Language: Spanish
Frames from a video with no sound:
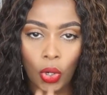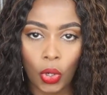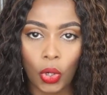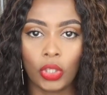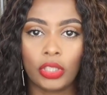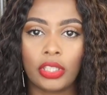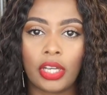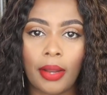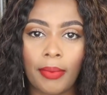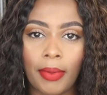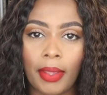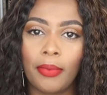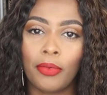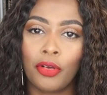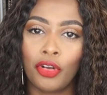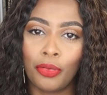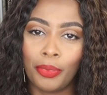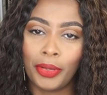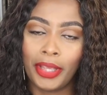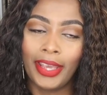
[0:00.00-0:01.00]
otra vez
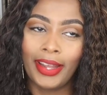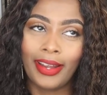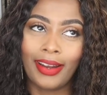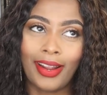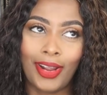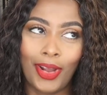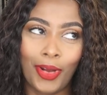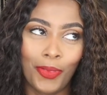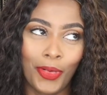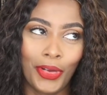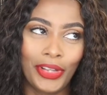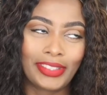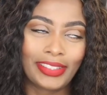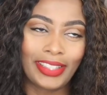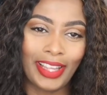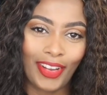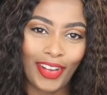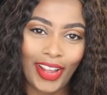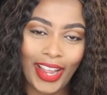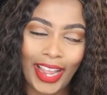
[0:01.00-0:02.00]
a como
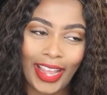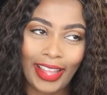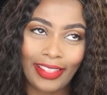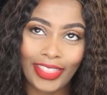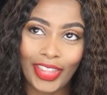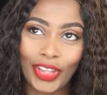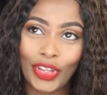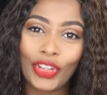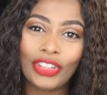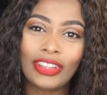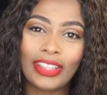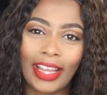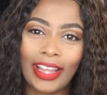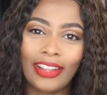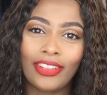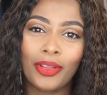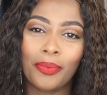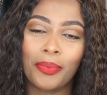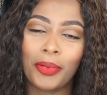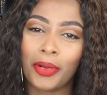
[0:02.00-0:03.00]
estaban antes, no
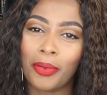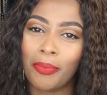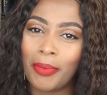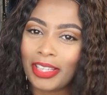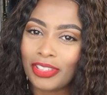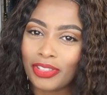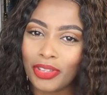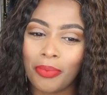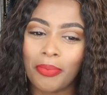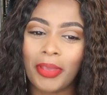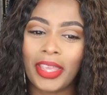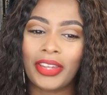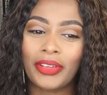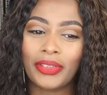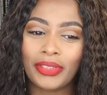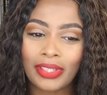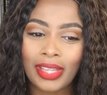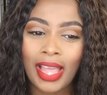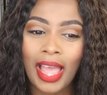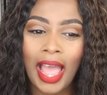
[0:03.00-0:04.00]
tanto, pero más o
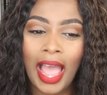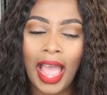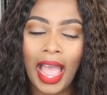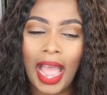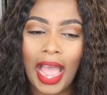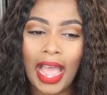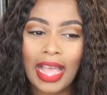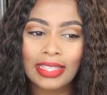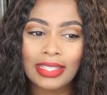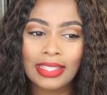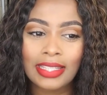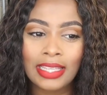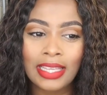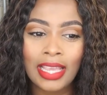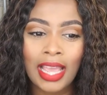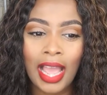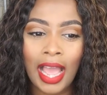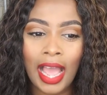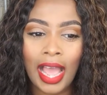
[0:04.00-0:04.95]
menos así.